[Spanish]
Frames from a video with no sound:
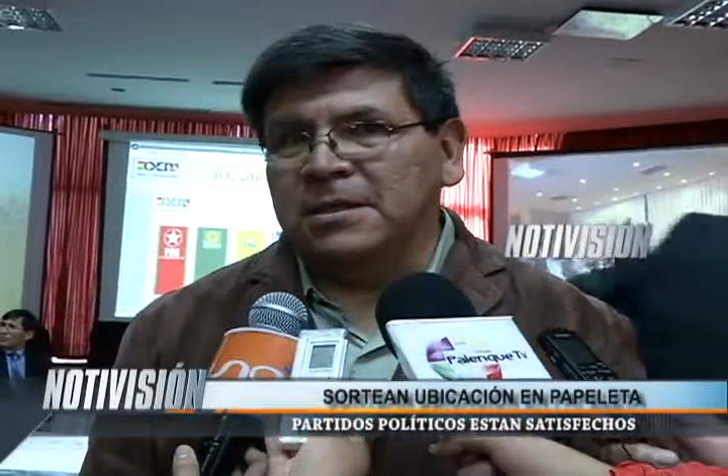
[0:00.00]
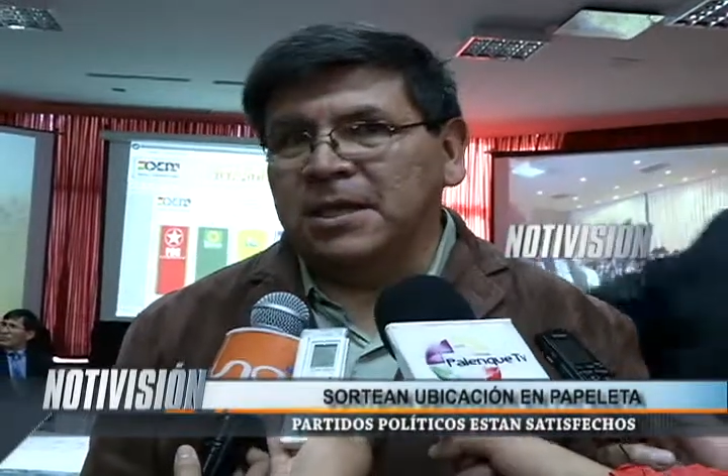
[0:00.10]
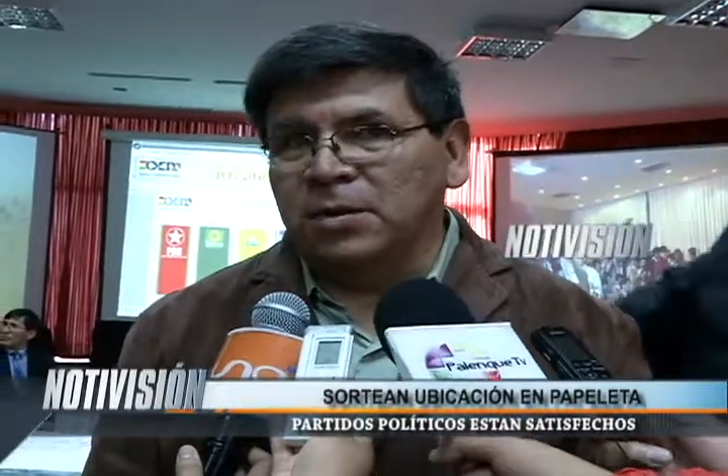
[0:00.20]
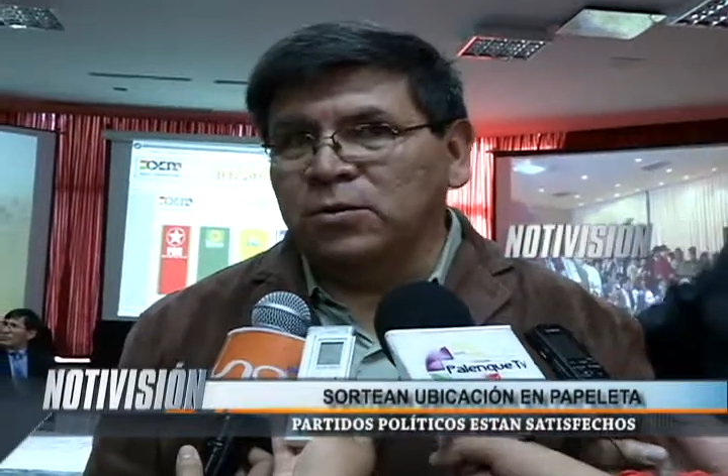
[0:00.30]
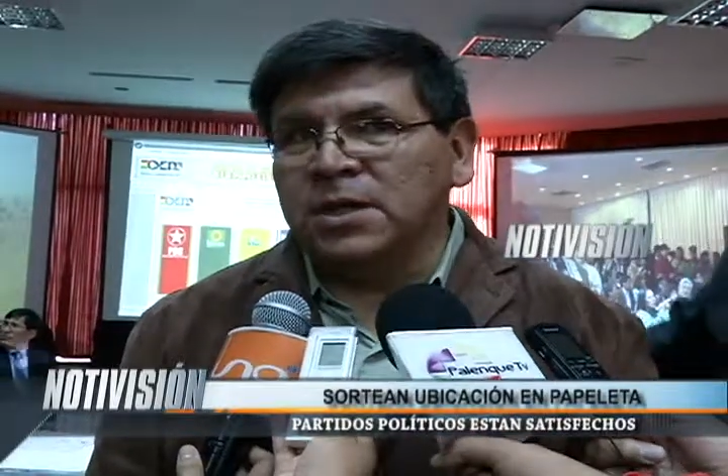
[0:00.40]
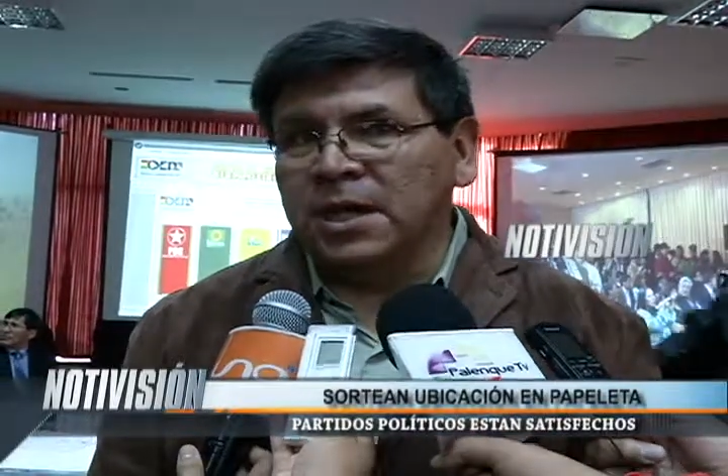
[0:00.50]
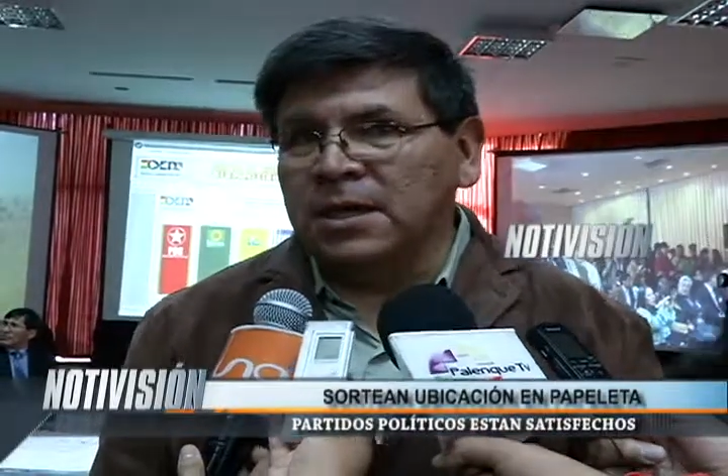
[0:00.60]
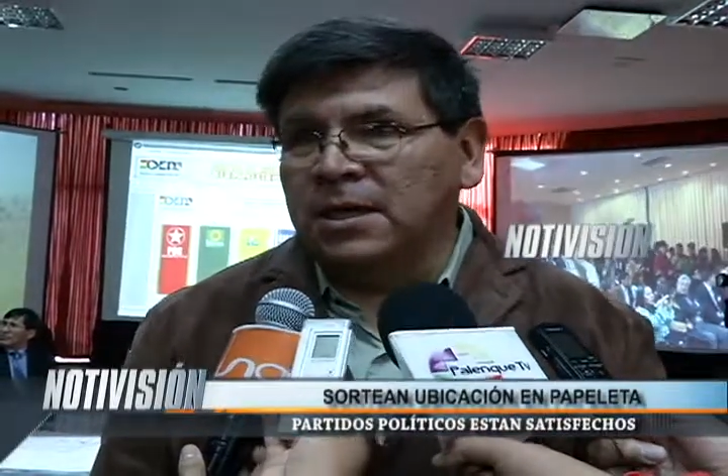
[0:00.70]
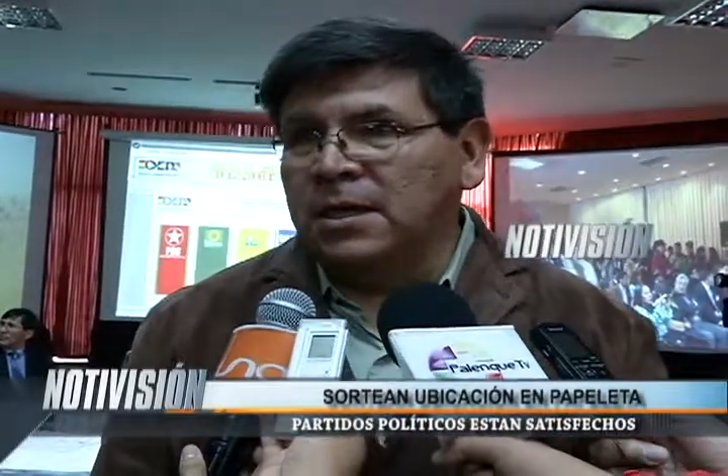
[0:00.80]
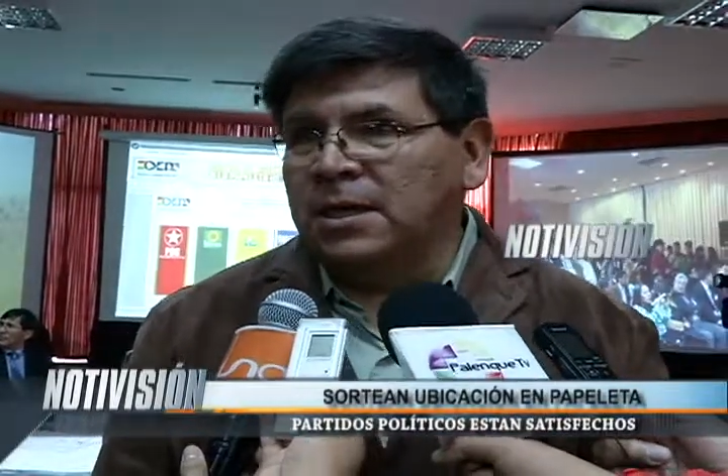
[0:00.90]

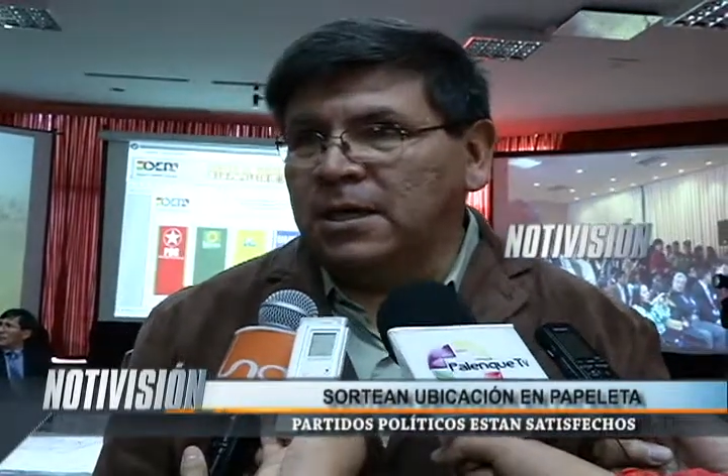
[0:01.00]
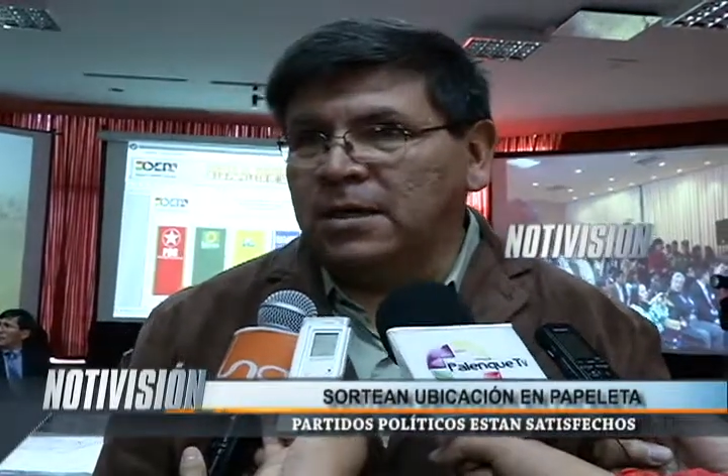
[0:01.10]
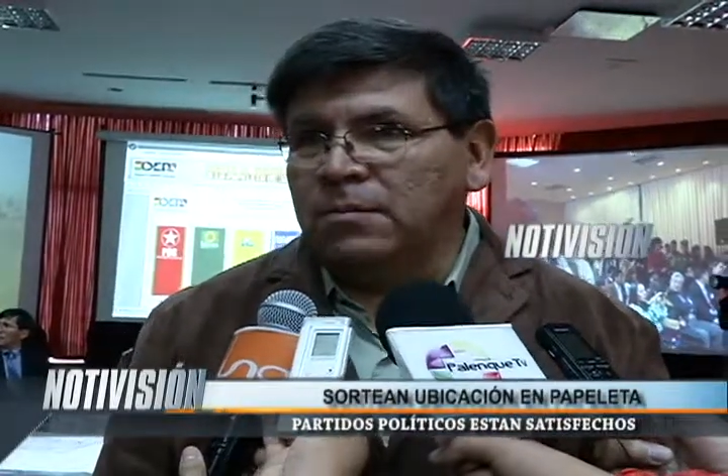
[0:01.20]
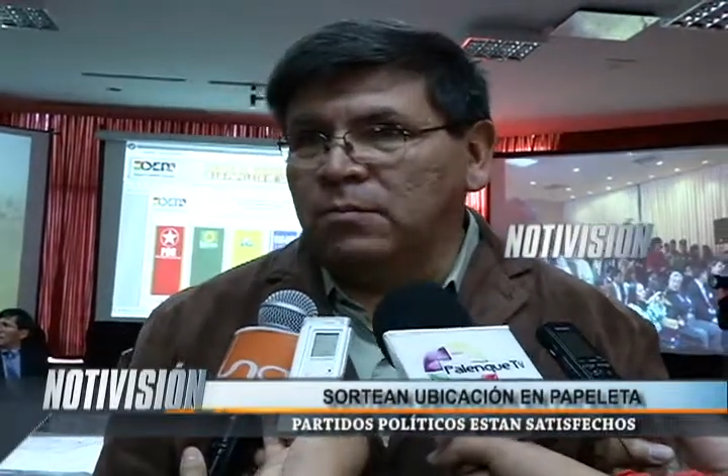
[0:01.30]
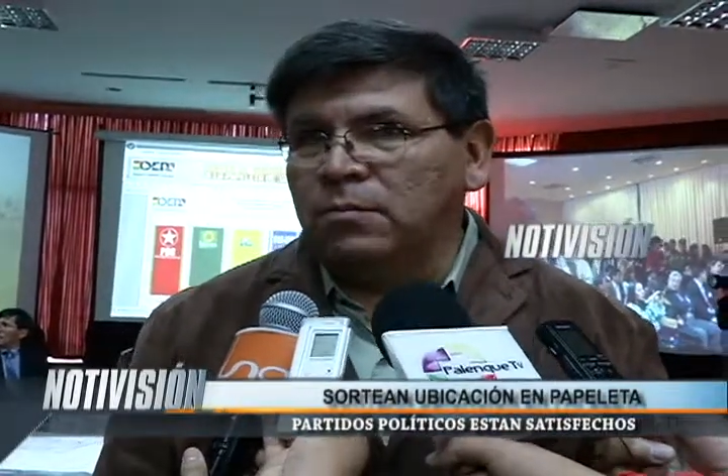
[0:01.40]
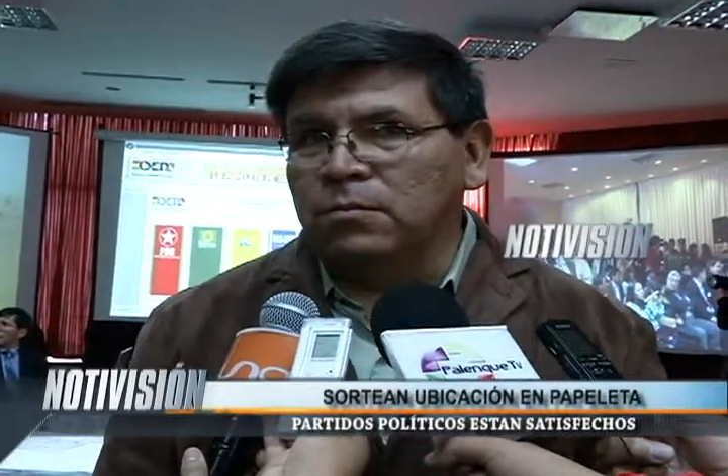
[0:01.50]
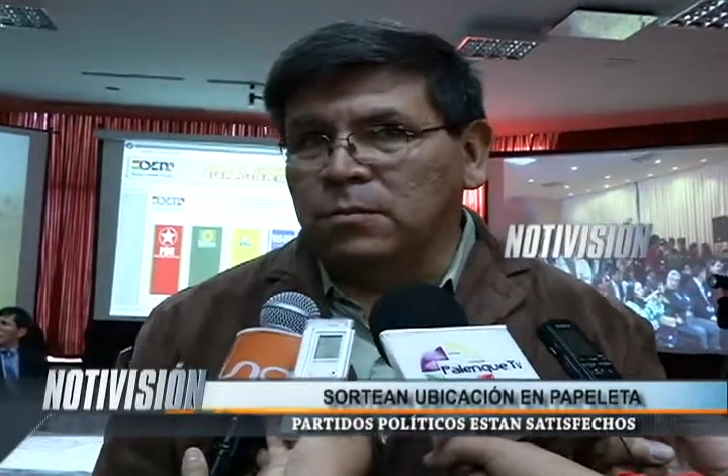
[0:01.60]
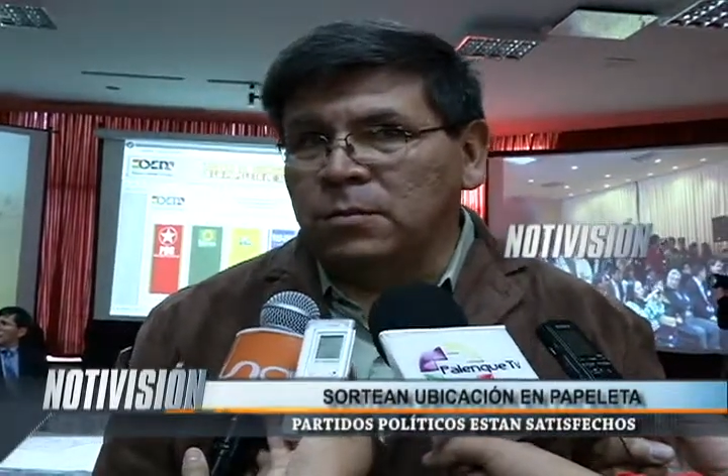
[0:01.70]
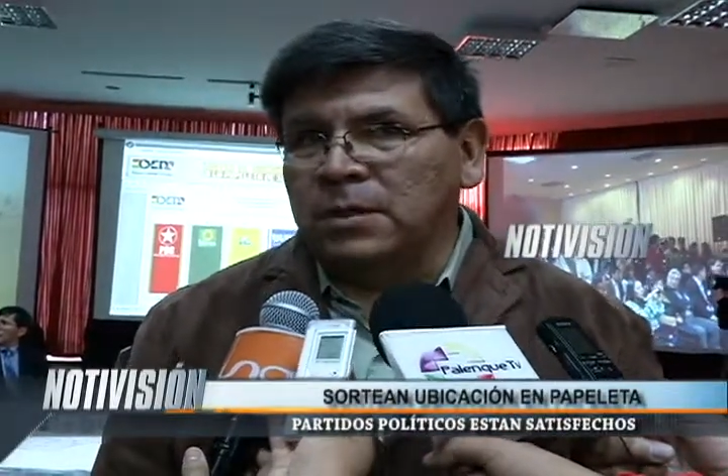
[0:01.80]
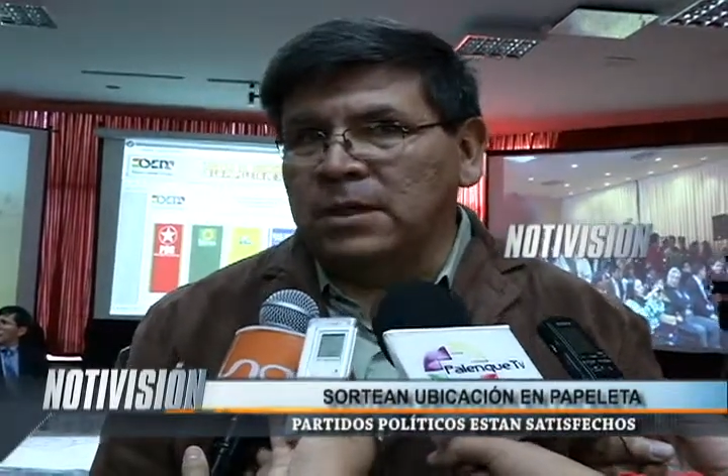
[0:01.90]
traduzca
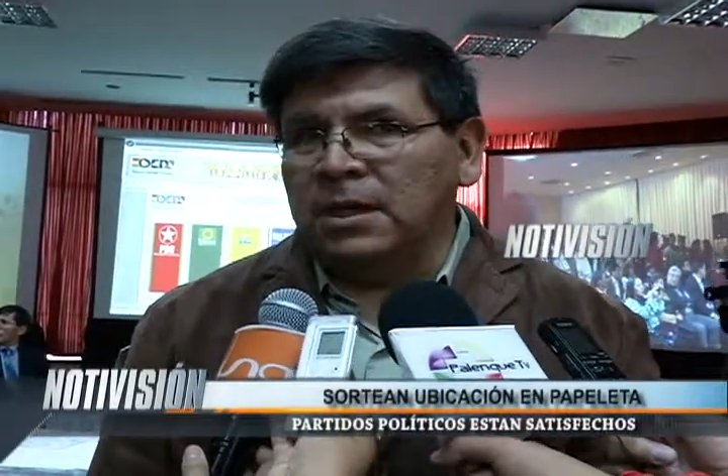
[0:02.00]
en,